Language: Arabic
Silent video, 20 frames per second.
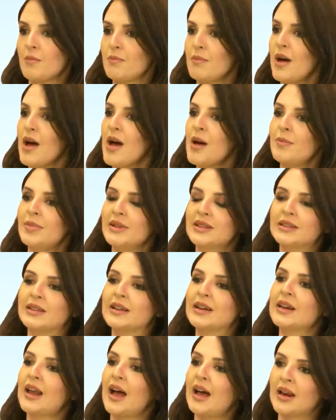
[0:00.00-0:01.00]
ما
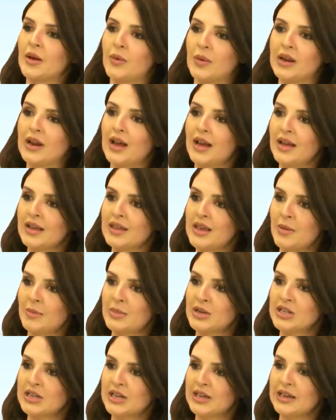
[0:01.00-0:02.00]
بتدل على ولا أي
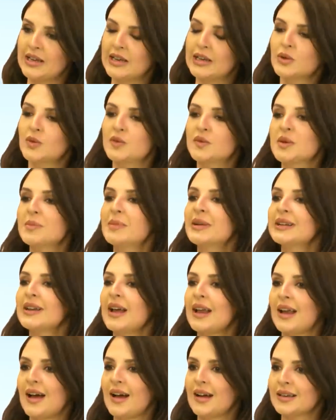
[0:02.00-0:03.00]
مشكلة وفي
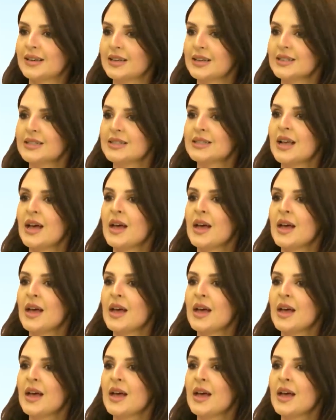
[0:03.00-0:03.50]
منها العكس